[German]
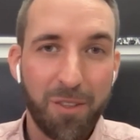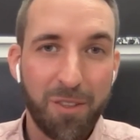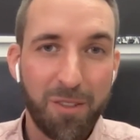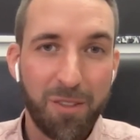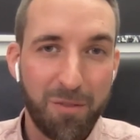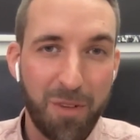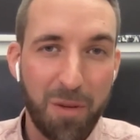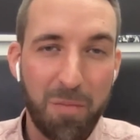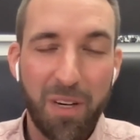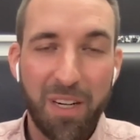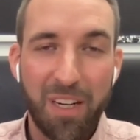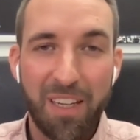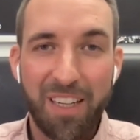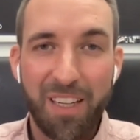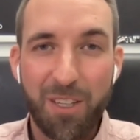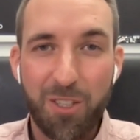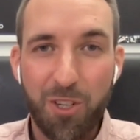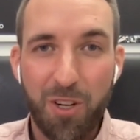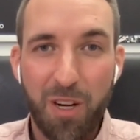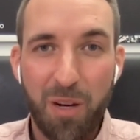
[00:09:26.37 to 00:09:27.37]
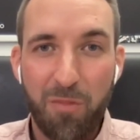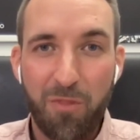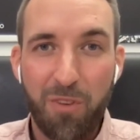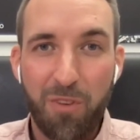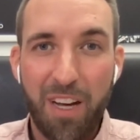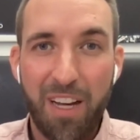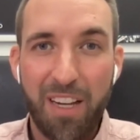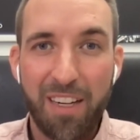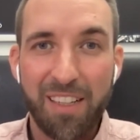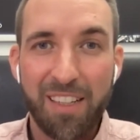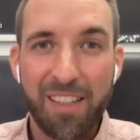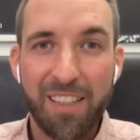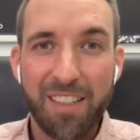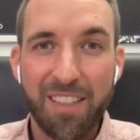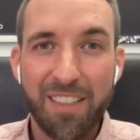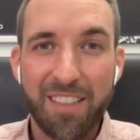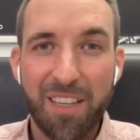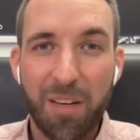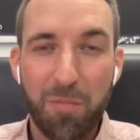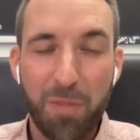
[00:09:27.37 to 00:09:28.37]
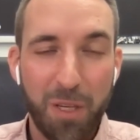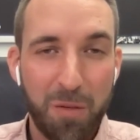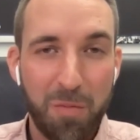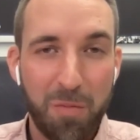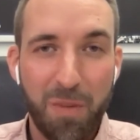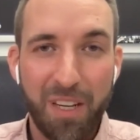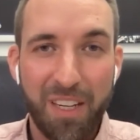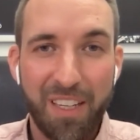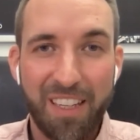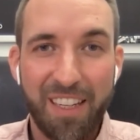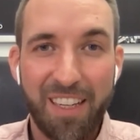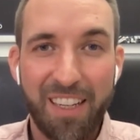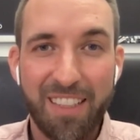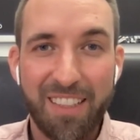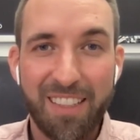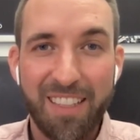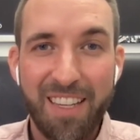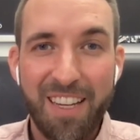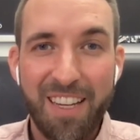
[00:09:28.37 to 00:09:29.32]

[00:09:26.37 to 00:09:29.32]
Und wenn man dann eh schon am Verhandeln ist, habe ich mir gedacht,